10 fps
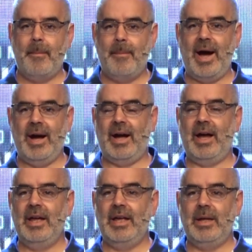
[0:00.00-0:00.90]
baja
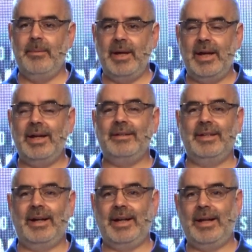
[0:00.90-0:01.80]
y ve
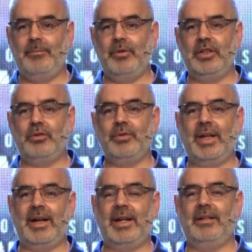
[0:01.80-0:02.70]
esa gran multitud de
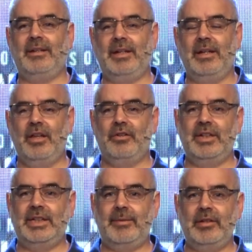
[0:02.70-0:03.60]
gente, donde
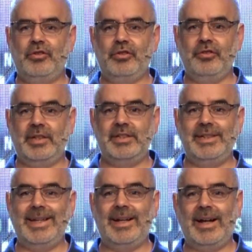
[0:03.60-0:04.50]
estaban todos allí
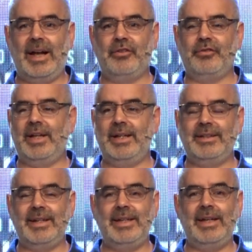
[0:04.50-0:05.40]
descalzos, nadie
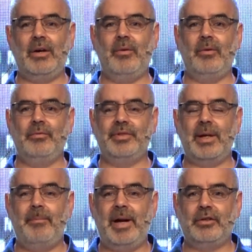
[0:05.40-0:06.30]
tenía un,
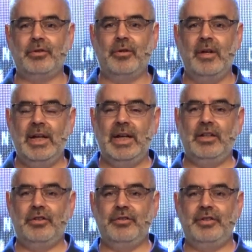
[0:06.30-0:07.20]
zapato.
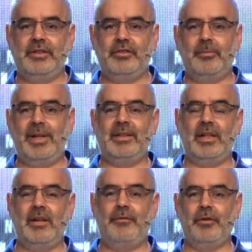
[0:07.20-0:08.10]
Entonces toma el
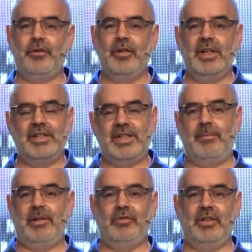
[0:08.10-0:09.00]
teléfono,
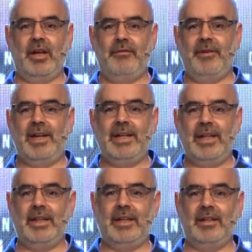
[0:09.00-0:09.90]
llama a su jefe y
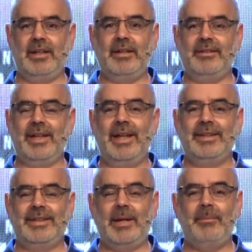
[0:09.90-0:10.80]
le, dice,
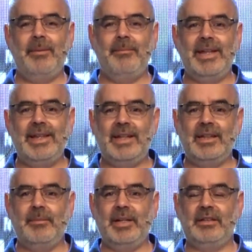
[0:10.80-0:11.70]
tráeme
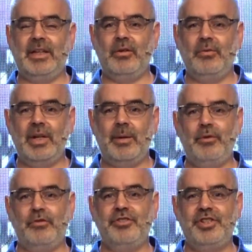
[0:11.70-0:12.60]
inmediatamente un
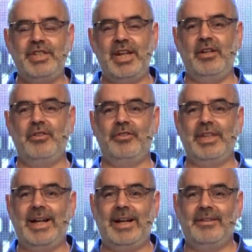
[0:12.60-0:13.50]
avión lleno de
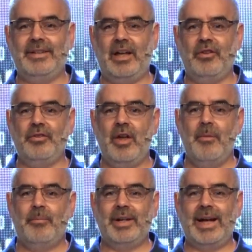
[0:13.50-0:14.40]
calzado,
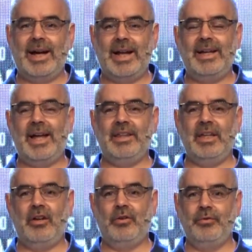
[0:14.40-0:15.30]
porque acá nadie
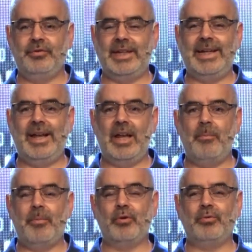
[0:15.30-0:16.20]
lo usa y es la
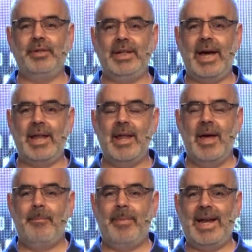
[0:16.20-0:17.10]
oportunidad
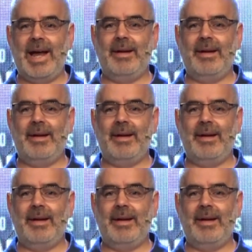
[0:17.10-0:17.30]
para